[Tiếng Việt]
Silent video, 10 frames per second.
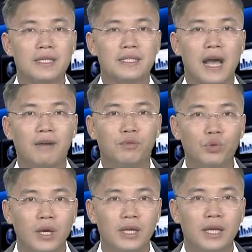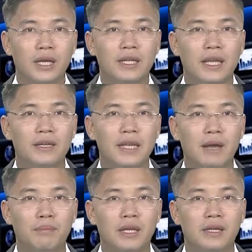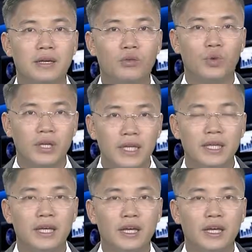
xã Phú Nhuận nên đã bị nước cuốn đi.